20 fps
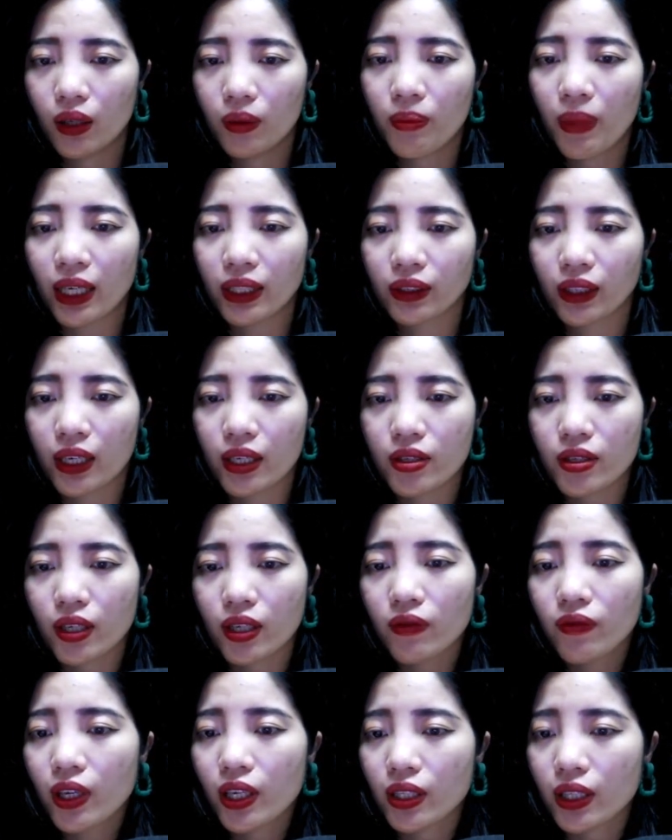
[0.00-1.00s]
Bác tài
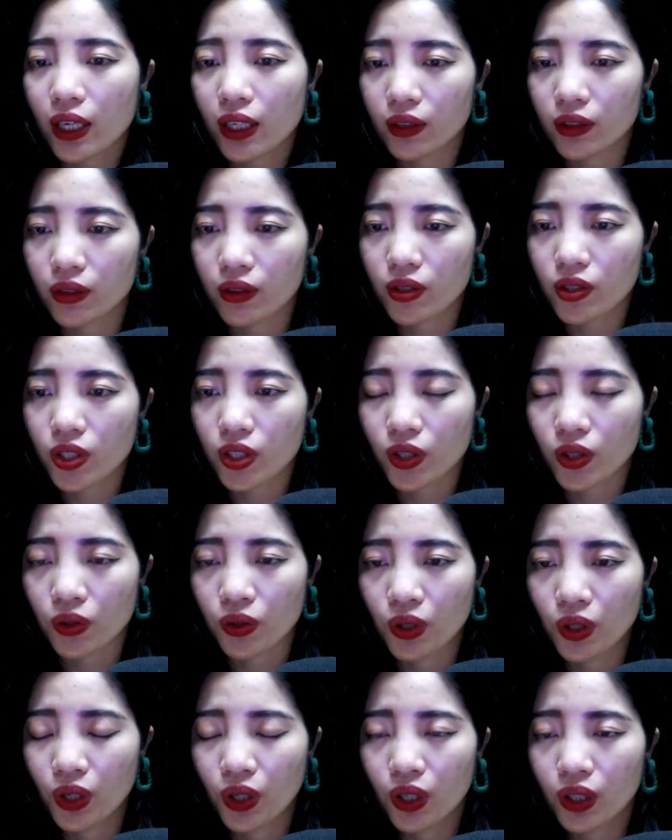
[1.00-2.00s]
xế về nhà từ
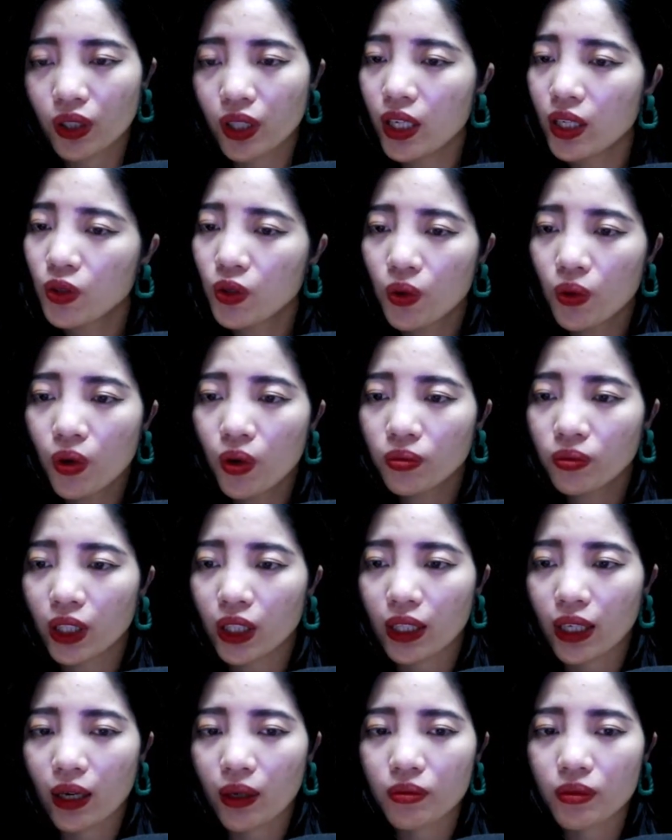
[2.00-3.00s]
chiều nên cô không thể
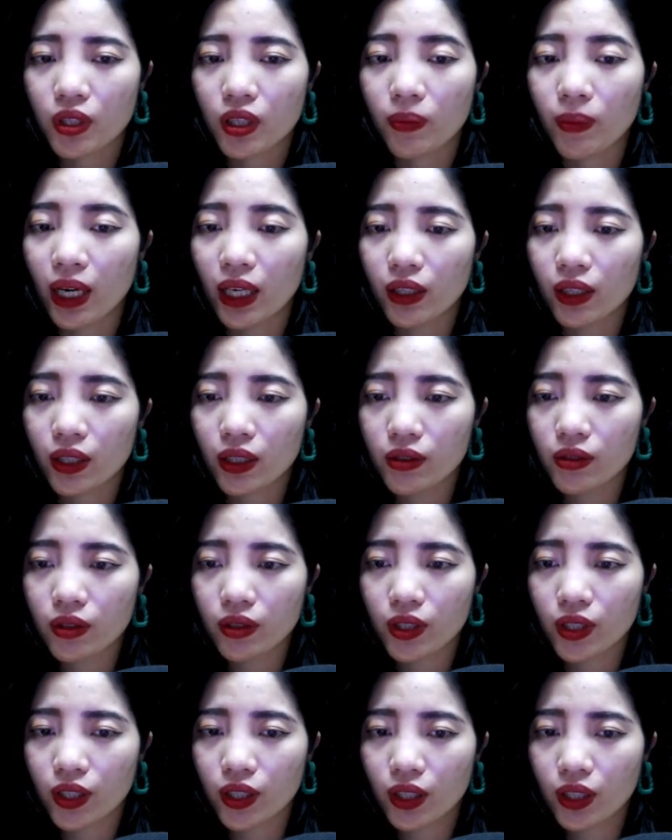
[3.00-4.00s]
nào nhờ bác ấy đưa
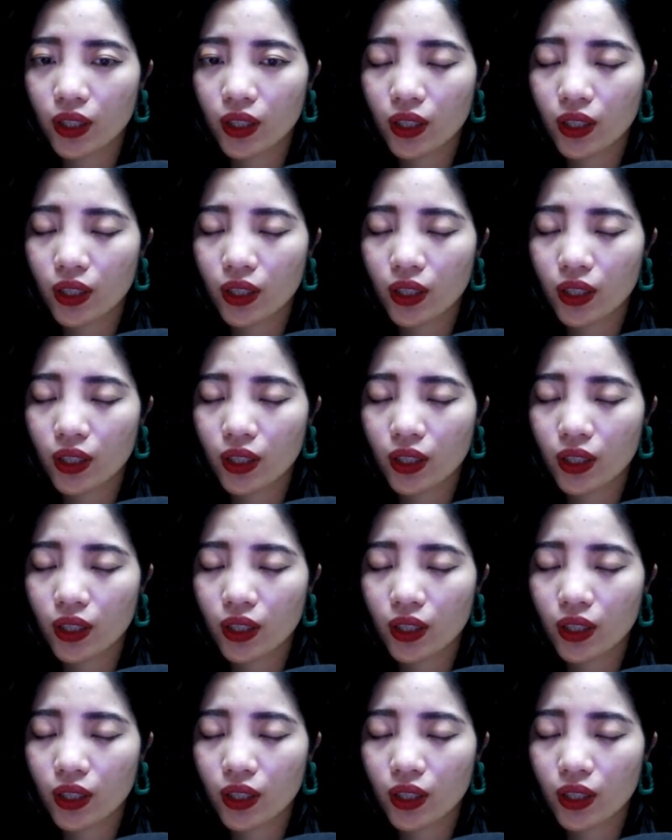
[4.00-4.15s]
đi.